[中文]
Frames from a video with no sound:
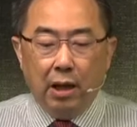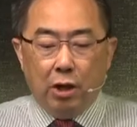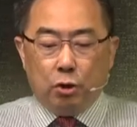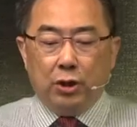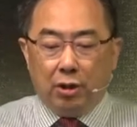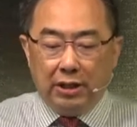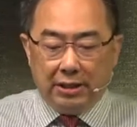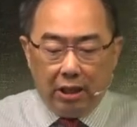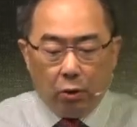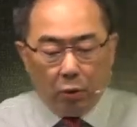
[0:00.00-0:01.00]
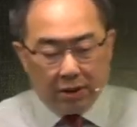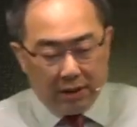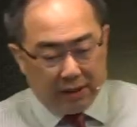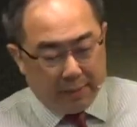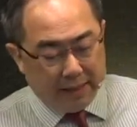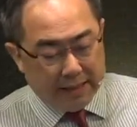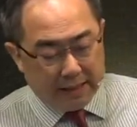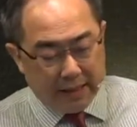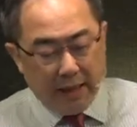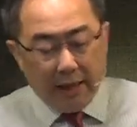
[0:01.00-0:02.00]
所以到底结果子是什么意
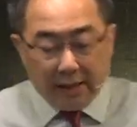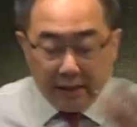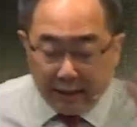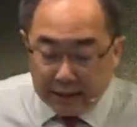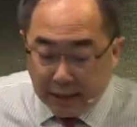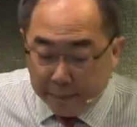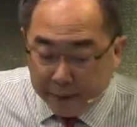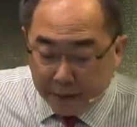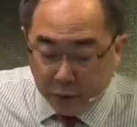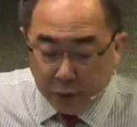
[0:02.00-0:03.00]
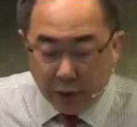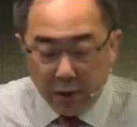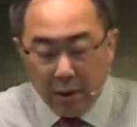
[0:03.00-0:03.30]
思呢？其实这是个比喻。